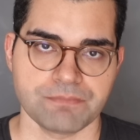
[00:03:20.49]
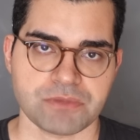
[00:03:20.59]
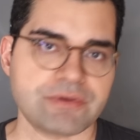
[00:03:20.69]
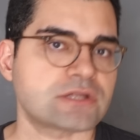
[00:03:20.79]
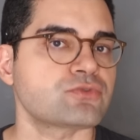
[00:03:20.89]

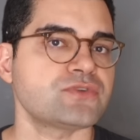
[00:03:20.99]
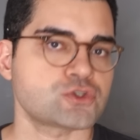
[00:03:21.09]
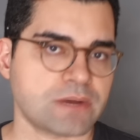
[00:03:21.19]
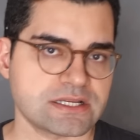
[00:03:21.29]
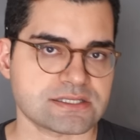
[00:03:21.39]
Eu ainda não fiz
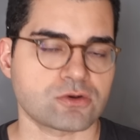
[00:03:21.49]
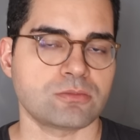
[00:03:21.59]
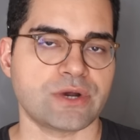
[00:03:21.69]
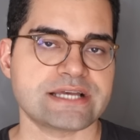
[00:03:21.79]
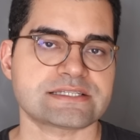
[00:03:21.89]
uma lista
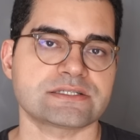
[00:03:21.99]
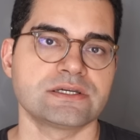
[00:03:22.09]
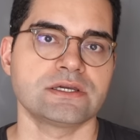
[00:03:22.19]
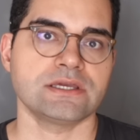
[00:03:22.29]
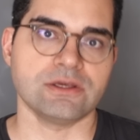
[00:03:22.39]
como essa,
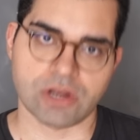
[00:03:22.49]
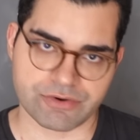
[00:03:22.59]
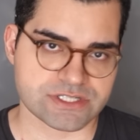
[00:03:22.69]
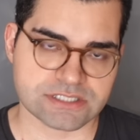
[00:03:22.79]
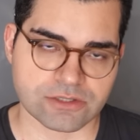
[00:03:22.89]
e
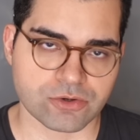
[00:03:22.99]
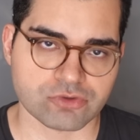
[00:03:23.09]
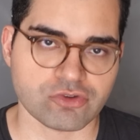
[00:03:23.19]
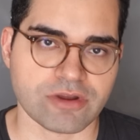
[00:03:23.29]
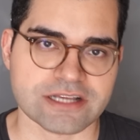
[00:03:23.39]
Lawrence Taylor
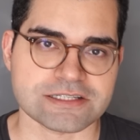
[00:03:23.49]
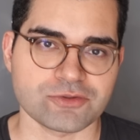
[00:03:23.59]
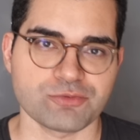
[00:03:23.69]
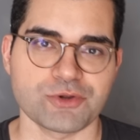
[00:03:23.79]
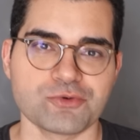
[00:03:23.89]
continuará sendo
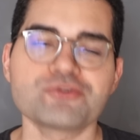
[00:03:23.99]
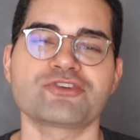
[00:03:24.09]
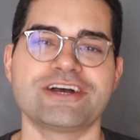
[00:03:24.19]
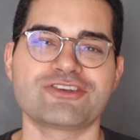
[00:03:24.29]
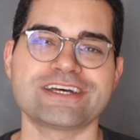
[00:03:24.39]
número um,
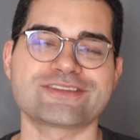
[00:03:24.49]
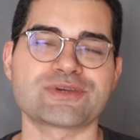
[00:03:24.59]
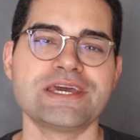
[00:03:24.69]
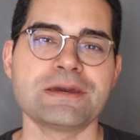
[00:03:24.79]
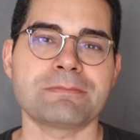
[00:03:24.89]
já adianta,
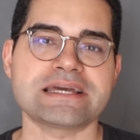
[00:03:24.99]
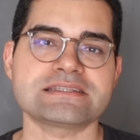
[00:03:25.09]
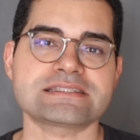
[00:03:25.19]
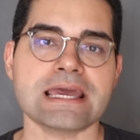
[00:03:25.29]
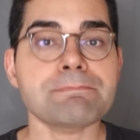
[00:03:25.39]

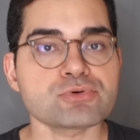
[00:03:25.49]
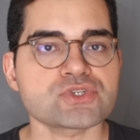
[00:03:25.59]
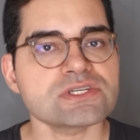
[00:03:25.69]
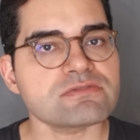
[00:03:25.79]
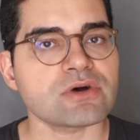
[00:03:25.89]
mas é
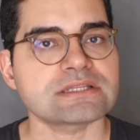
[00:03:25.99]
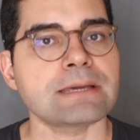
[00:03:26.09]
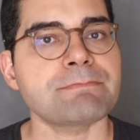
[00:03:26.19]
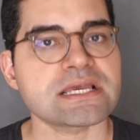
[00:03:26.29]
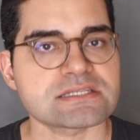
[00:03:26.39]
possível até
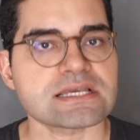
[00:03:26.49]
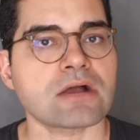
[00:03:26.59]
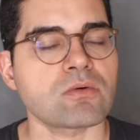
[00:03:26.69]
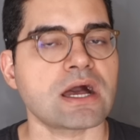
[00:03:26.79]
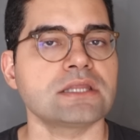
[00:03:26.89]

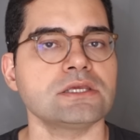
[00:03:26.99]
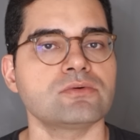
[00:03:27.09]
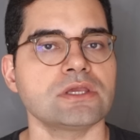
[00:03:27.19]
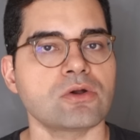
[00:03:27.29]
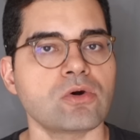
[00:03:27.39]
pensar com
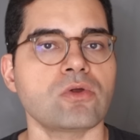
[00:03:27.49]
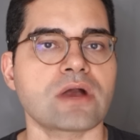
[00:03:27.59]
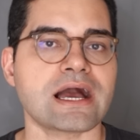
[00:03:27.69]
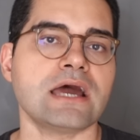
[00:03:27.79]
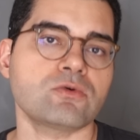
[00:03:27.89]
carinho em
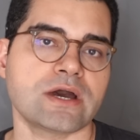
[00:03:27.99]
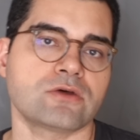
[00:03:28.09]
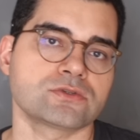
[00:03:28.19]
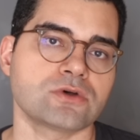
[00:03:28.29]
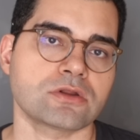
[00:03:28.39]
colocar o
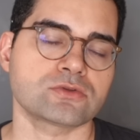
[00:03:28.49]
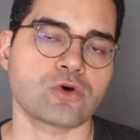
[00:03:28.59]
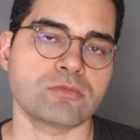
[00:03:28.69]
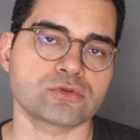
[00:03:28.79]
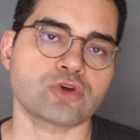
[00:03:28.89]
Aaron Donald
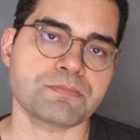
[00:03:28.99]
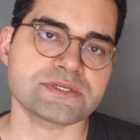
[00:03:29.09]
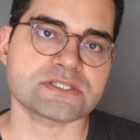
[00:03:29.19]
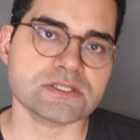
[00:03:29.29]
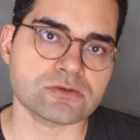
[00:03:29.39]
como um top
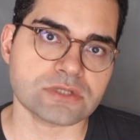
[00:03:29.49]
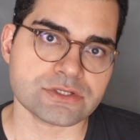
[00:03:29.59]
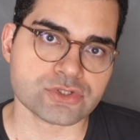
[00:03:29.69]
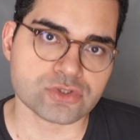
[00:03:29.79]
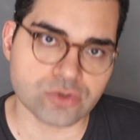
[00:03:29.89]
5 na
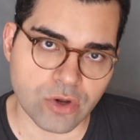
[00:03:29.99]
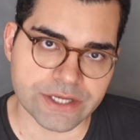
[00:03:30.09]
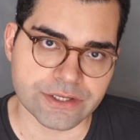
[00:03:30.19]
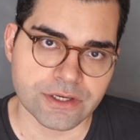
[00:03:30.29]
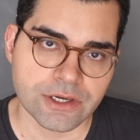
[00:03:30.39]

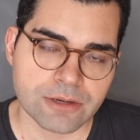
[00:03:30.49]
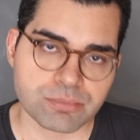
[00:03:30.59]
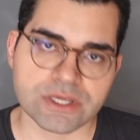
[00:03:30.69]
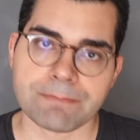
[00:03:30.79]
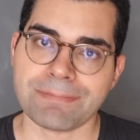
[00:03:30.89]
história,
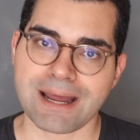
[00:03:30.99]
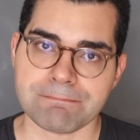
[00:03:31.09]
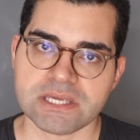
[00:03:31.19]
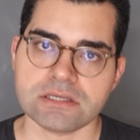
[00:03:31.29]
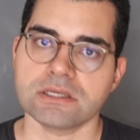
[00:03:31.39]
porque para
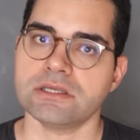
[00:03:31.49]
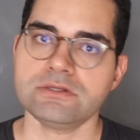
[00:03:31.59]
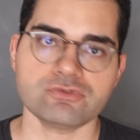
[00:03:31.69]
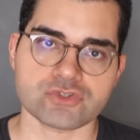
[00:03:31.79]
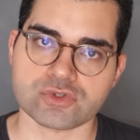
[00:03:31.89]
mim,
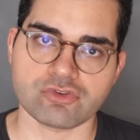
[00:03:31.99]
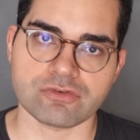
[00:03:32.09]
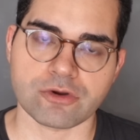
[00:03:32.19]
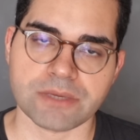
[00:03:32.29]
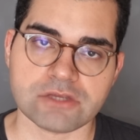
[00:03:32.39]

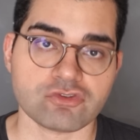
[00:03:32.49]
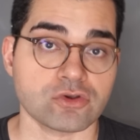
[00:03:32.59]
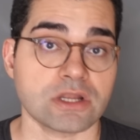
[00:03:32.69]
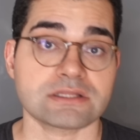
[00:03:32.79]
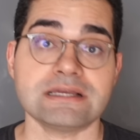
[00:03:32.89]
indiscutivelmente, e
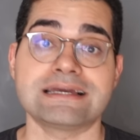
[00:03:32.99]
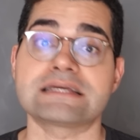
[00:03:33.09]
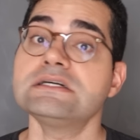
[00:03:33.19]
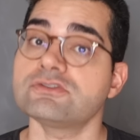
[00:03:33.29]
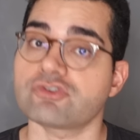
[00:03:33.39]
olha, tem
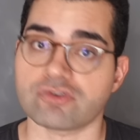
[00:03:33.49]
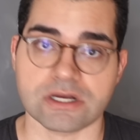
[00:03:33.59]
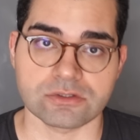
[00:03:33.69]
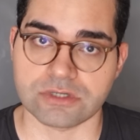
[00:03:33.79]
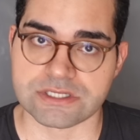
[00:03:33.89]
grandes
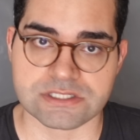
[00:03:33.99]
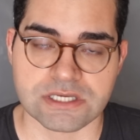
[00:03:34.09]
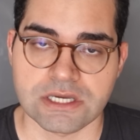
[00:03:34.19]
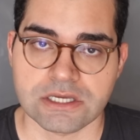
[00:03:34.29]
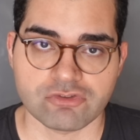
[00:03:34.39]
jogadores
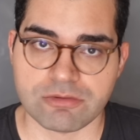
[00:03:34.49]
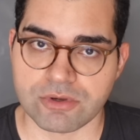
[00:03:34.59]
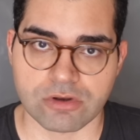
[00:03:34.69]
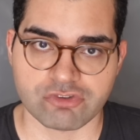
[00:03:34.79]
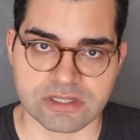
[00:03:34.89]
de
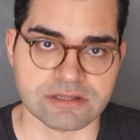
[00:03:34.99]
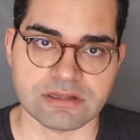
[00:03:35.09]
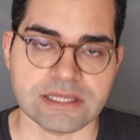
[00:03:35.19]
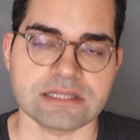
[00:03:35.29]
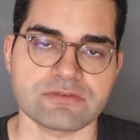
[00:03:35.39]
miolo de
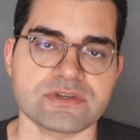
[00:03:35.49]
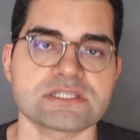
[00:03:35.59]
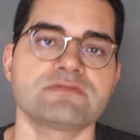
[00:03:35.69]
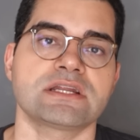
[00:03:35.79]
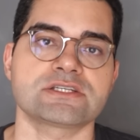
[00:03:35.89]
linha
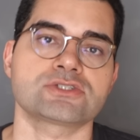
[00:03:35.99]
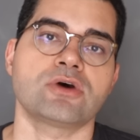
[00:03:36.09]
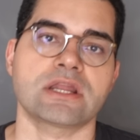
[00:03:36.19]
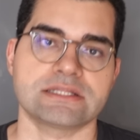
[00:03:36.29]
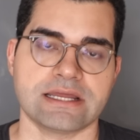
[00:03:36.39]
defensiva na
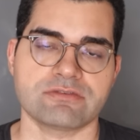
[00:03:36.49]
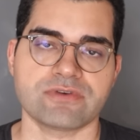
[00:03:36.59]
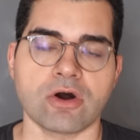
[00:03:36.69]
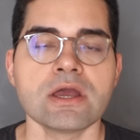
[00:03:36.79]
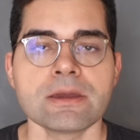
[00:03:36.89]
história da
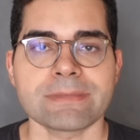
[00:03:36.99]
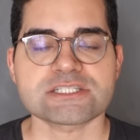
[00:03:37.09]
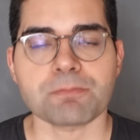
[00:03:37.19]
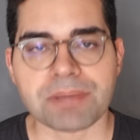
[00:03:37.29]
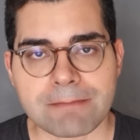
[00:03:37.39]
NFL, mas
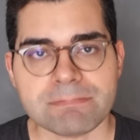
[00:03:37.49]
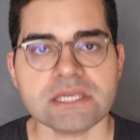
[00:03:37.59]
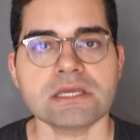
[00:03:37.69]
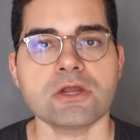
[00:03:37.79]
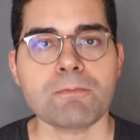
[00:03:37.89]
para
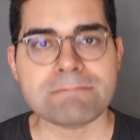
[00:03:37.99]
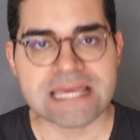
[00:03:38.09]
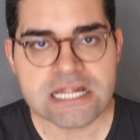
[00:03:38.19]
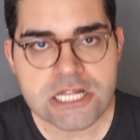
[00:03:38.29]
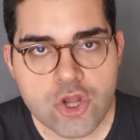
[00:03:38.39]
mim ele é o
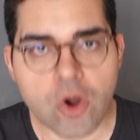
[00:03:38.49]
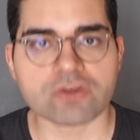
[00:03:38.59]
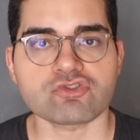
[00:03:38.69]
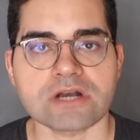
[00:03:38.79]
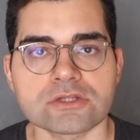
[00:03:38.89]
melhor
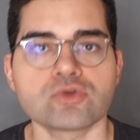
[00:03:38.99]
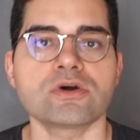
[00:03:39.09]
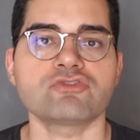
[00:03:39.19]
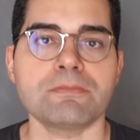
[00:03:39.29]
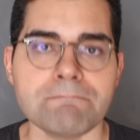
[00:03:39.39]

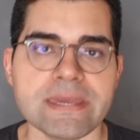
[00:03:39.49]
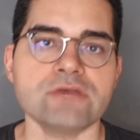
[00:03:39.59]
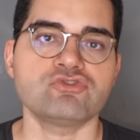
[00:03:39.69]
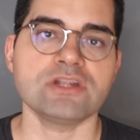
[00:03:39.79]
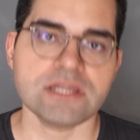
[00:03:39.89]
jogador de
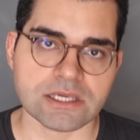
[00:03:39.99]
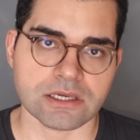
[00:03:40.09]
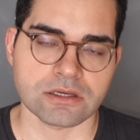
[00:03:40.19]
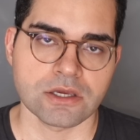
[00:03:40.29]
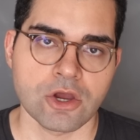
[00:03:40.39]
meio de
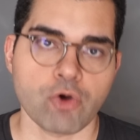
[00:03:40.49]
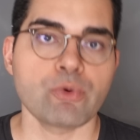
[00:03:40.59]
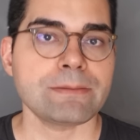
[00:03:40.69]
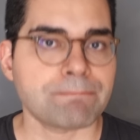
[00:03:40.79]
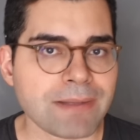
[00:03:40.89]
linha. O
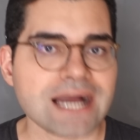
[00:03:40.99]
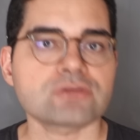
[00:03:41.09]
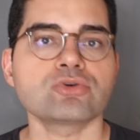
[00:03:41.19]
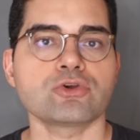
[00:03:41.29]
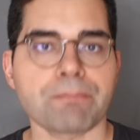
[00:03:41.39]

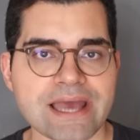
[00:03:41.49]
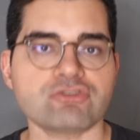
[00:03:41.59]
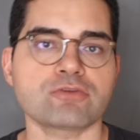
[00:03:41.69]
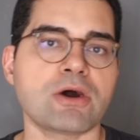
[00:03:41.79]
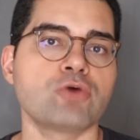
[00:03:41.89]
impacto que o
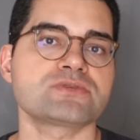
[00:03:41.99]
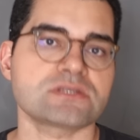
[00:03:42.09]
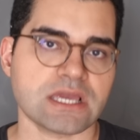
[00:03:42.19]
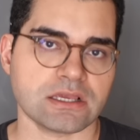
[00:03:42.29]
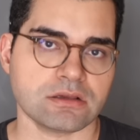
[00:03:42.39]
Patrick Mahomes
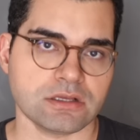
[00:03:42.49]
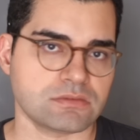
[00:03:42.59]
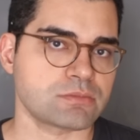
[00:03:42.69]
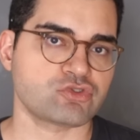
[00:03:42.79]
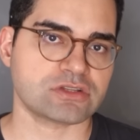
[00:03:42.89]
tem em
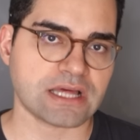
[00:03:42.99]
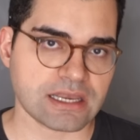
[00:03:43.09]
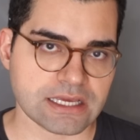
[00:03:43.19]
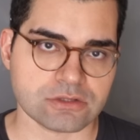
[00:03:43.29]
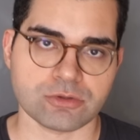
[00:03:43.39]
termos de
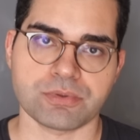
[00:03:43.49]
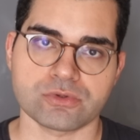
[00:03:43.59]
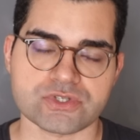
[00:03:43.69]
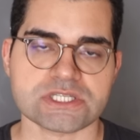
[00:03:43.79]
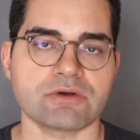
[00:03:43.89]
talento e
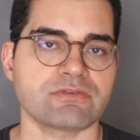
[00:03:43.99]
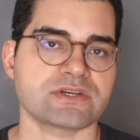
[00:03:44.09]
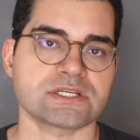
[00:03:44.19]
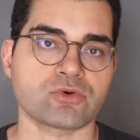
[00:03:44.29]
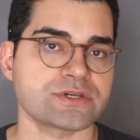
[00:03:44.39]
produção e
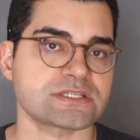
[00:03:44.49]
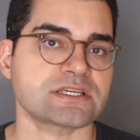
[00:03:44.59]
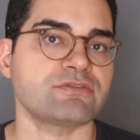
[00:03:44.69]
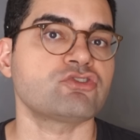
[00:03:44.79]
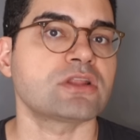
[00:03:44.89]
fazer coisas
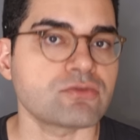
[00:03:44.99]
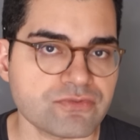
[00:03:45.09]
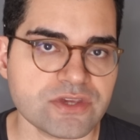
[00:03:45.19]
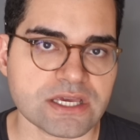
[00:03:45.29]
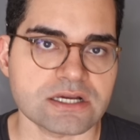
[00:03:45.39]
que a gente não
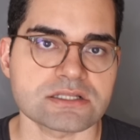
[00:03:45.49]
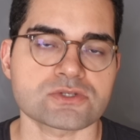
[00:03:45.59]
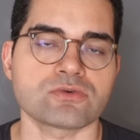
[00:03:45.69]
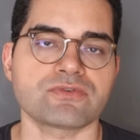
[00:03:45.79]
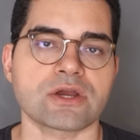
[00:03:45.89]
via antes
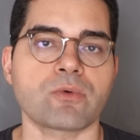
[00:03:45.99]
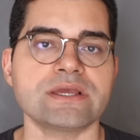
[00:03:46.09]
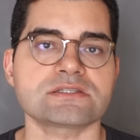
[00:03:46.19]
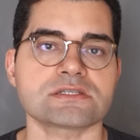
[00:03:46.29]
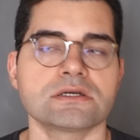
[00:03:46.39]
com
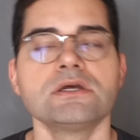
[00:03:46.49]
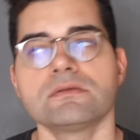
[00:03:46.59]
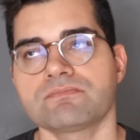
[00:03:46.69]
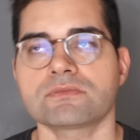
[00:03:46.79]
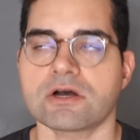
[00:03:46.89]
frequência,
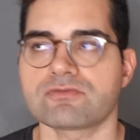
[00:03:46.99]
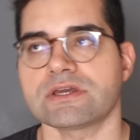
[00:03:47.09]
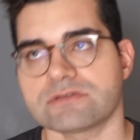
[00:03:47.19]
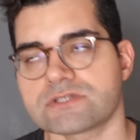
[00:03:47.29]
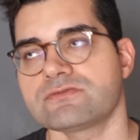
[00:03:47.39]

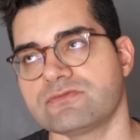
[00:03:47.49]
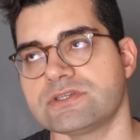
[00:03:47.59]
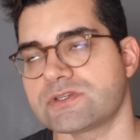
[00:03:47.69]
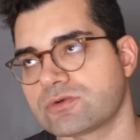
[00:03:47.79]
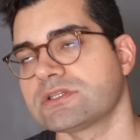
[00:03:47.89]
talvez vi
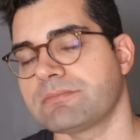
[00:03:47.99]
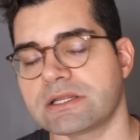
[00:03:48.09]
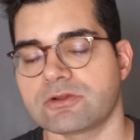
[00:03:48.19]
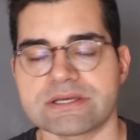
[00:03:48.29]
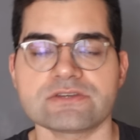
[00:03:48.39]
segunda
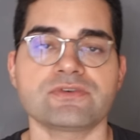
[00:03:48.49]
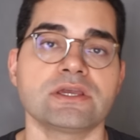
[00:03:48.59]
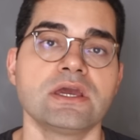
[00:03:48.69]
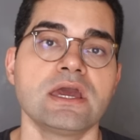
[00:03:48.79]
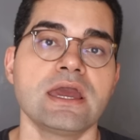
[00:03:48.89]
Maria, mas enfim,